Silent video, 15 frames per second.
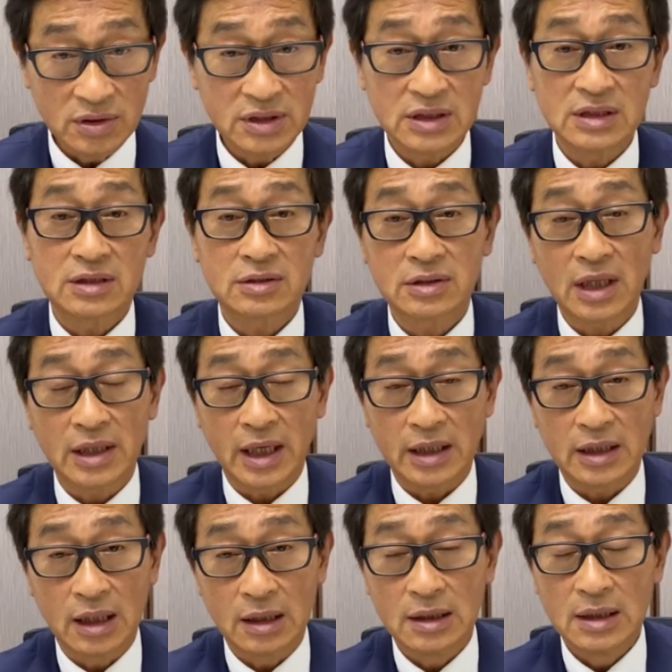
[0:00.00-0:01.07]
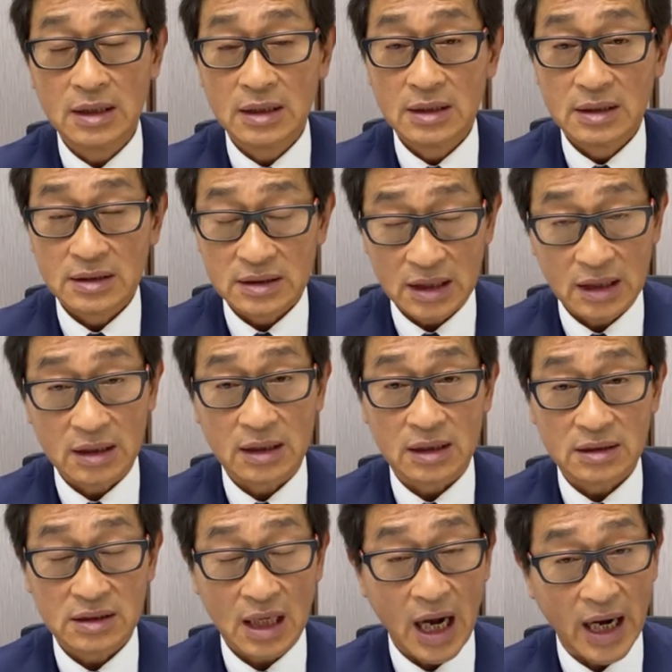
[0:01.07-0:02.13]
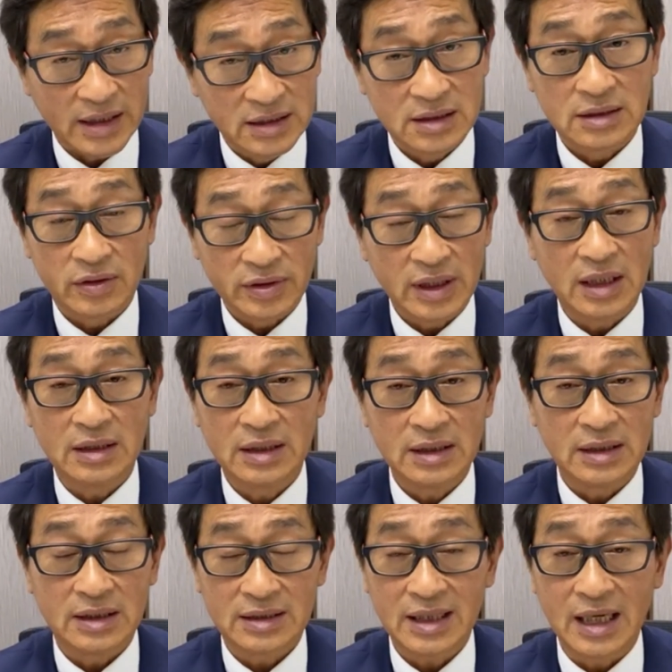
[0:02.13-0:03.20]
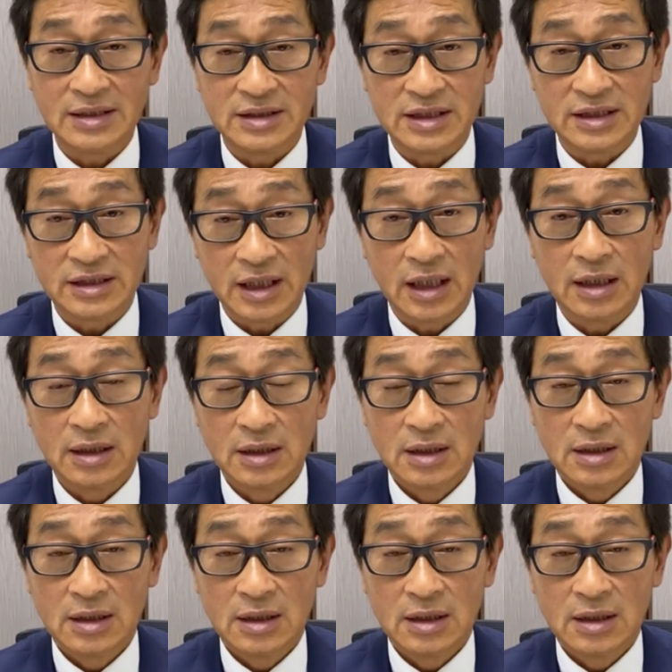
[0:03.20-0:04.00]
技术上来看，这个还是有一点令人担心的。